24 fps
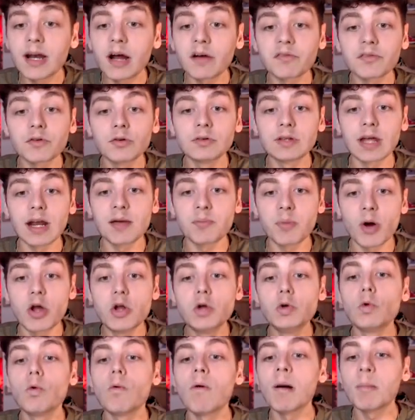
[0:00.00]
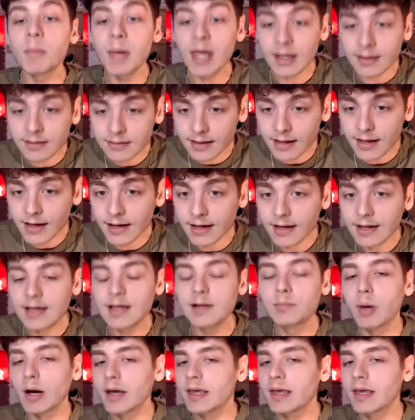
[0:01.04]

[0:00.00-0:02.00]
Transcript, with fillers: per affrontare poi nuovamente il